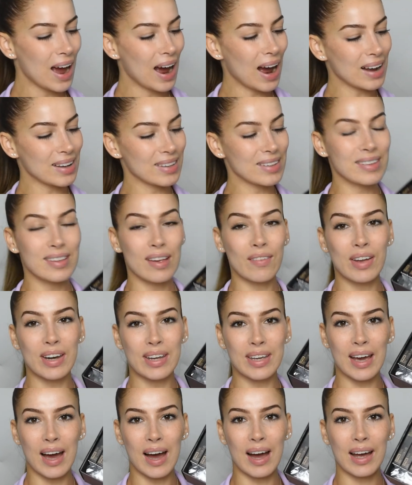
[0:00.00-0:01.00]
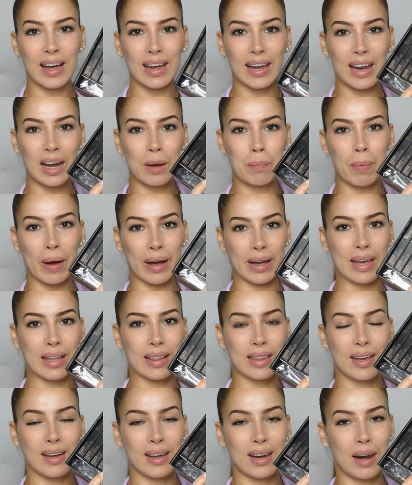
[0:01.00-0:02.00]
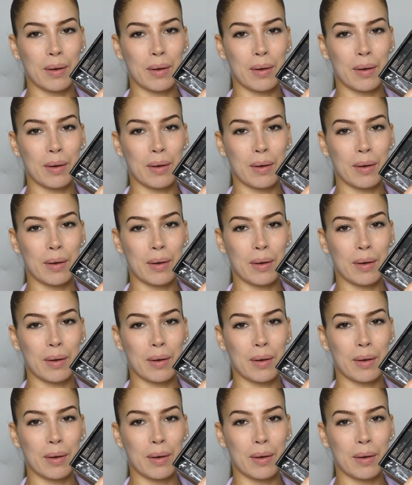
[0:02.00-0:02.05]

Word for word: Así se vería el paquete,